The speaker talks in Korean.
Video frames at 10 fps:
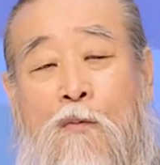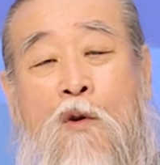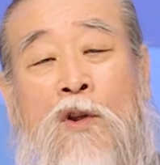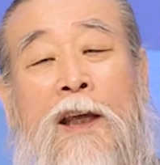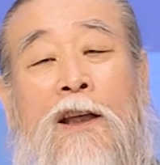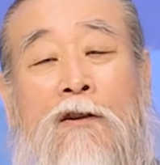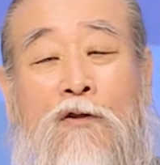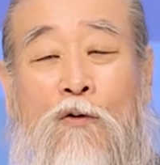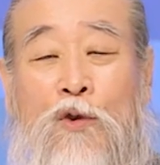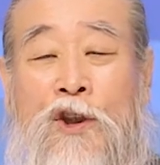
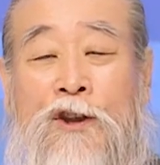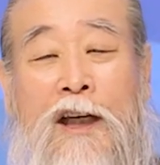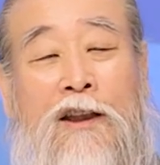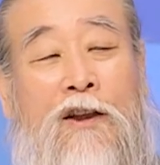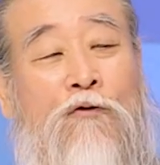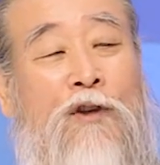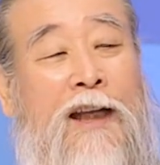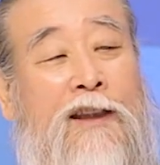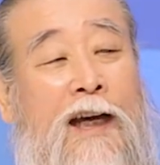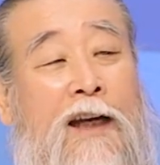몽둥이를 들고 선생들이
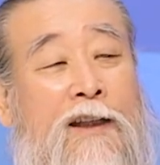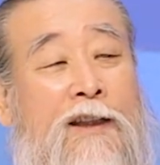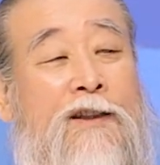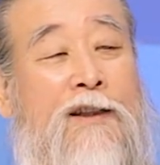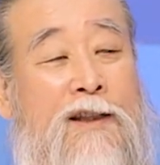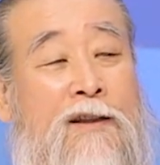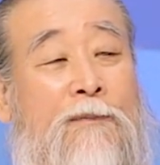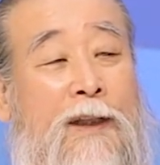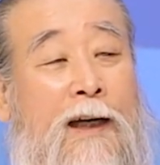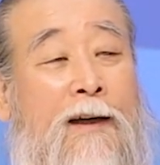우리한테 가르친 적이
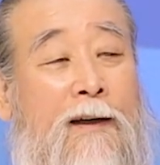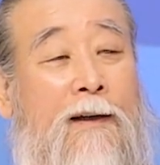있습니다.